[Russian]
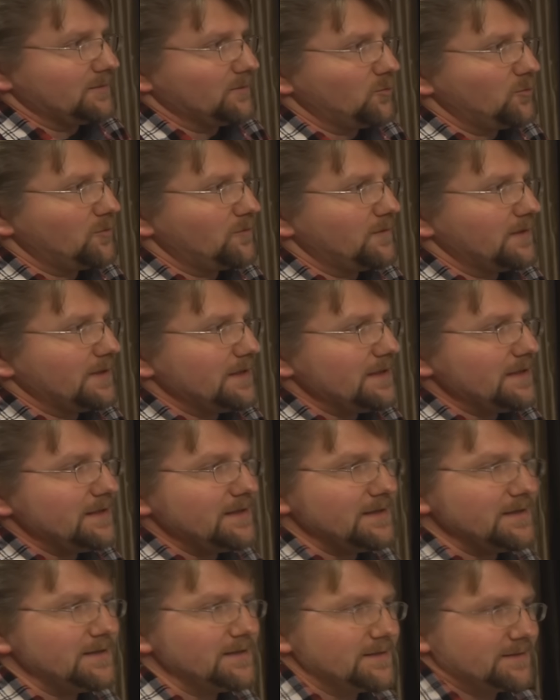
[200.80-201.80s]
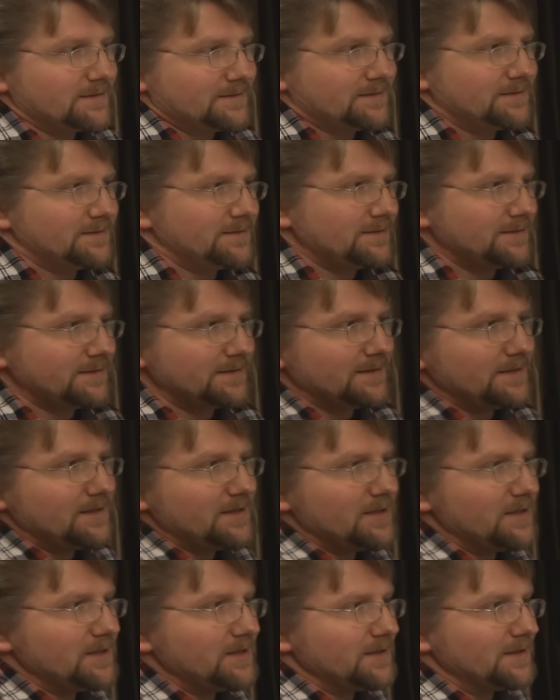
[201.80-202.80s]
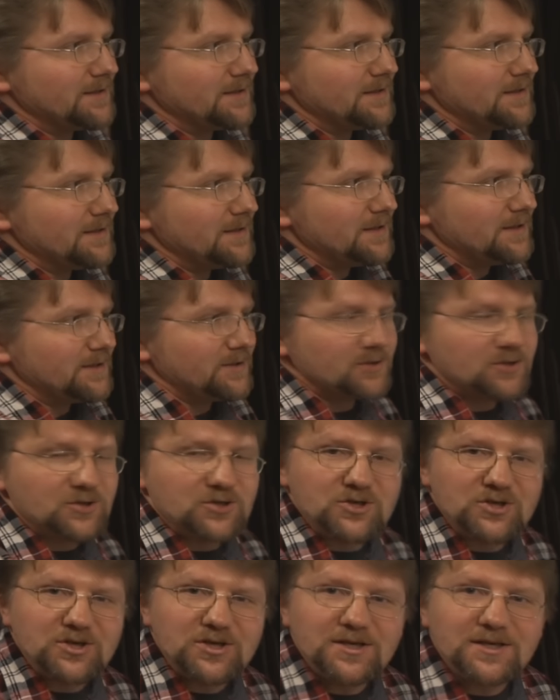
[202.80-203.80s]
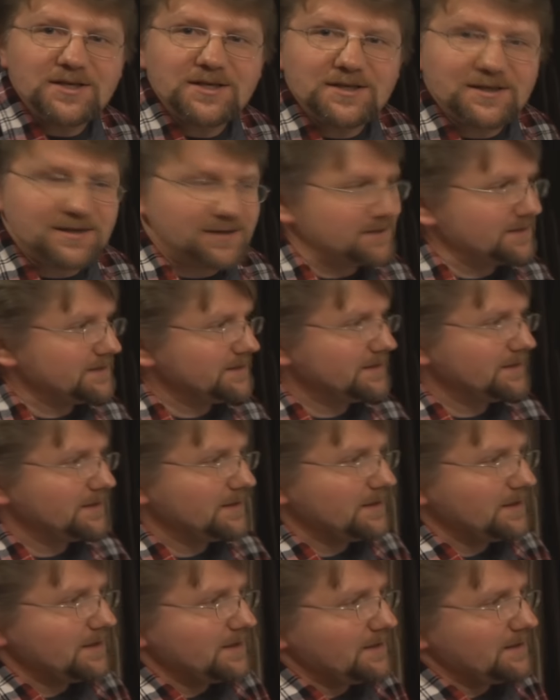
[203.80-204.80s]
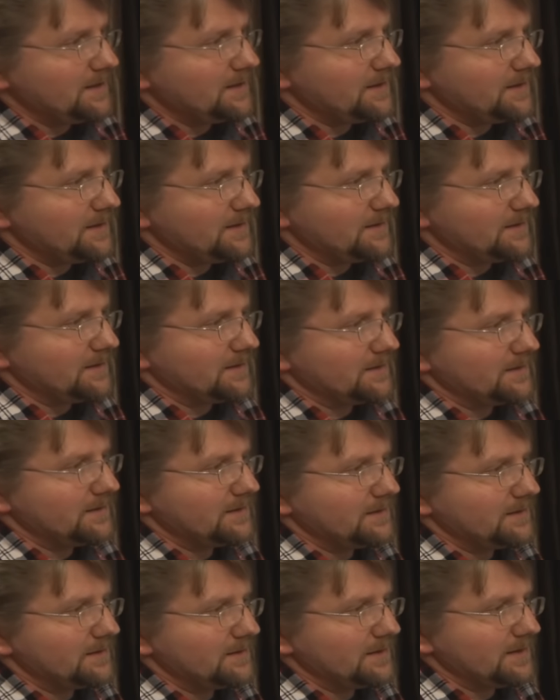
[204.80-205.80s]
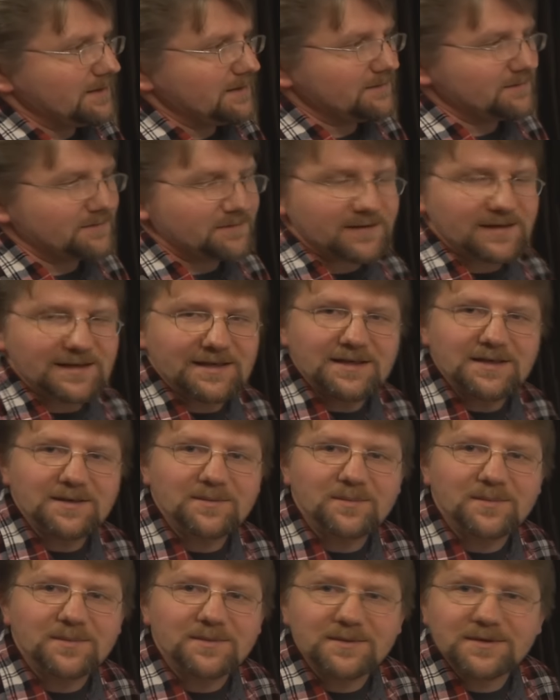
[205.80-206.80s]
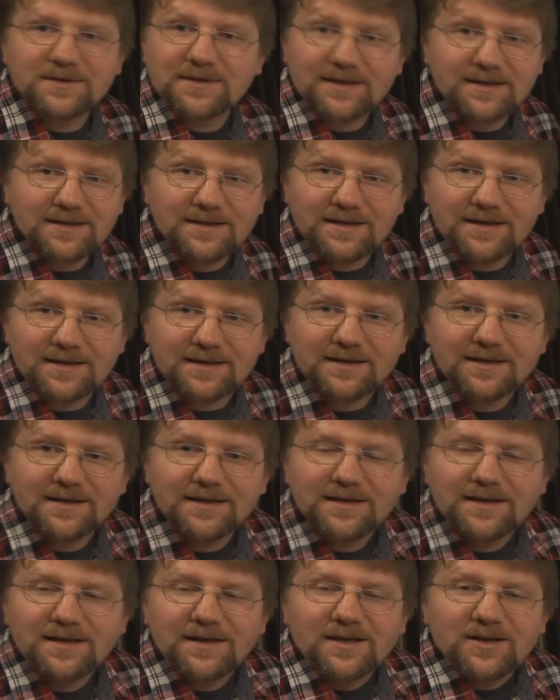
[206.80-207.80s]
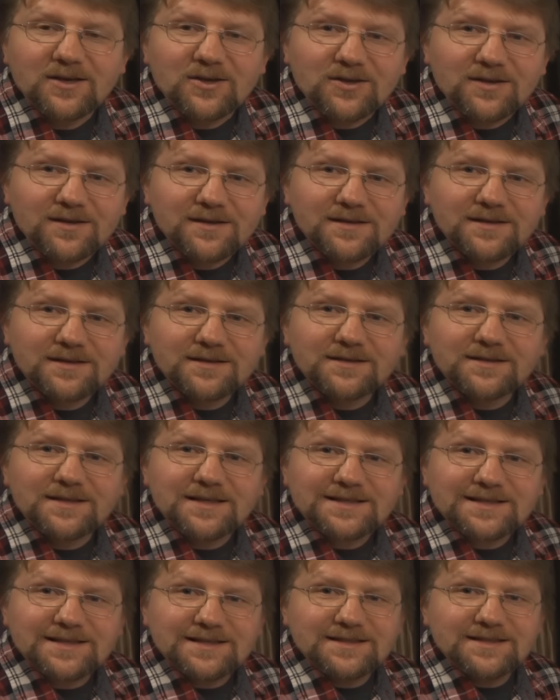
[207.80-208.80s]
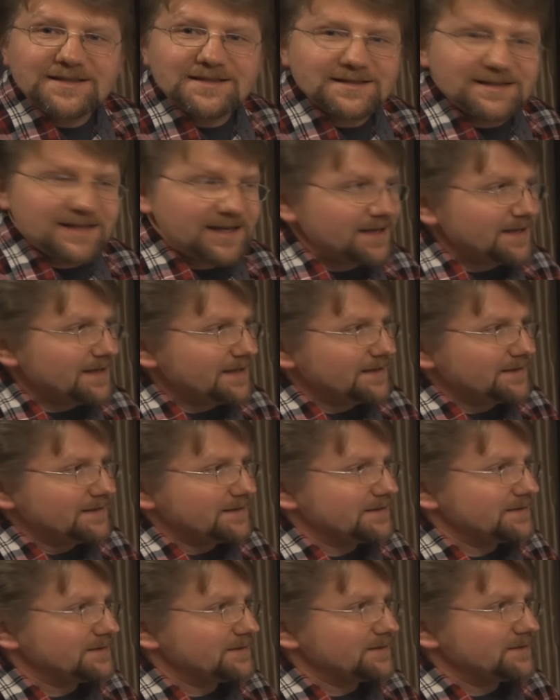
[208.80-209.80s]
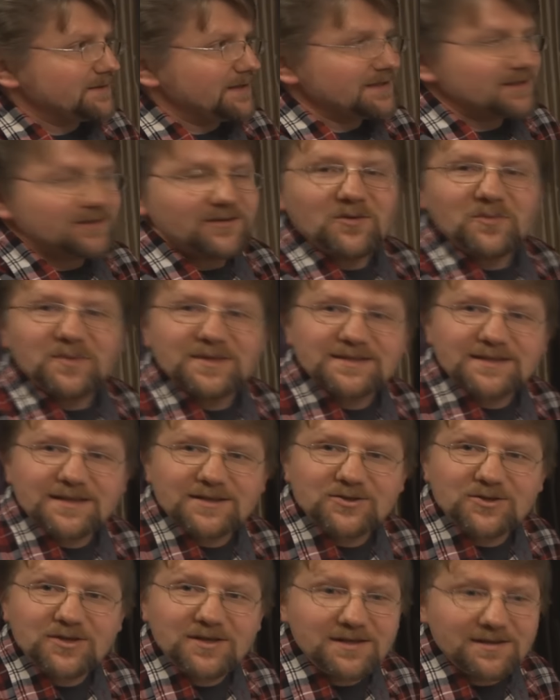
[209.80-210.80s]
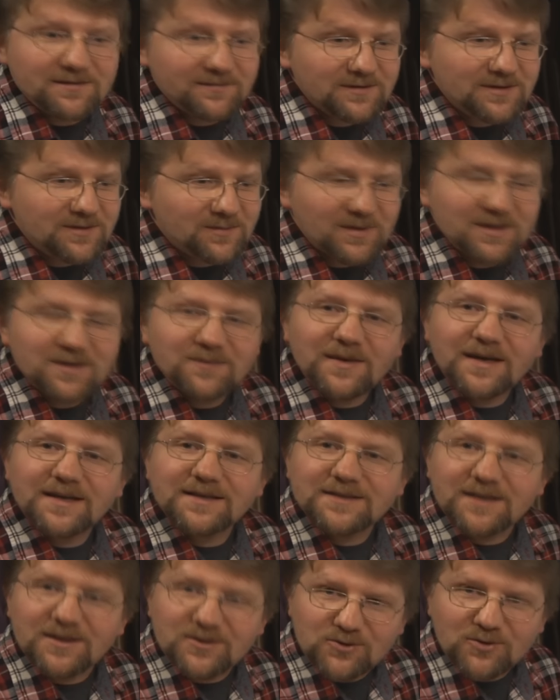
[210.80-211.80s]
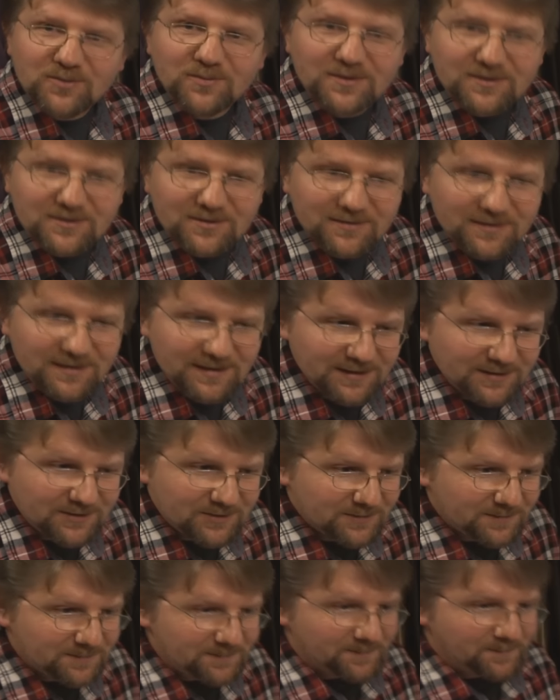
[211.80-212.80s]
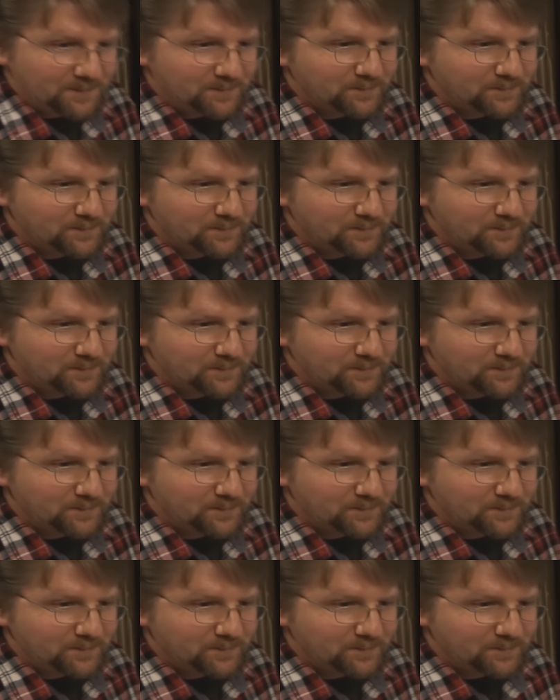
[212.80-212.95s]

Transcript: буква И или G или FM и так далее. И если не зная э, этого обозначения, вы не понимаете, о чем идет речь.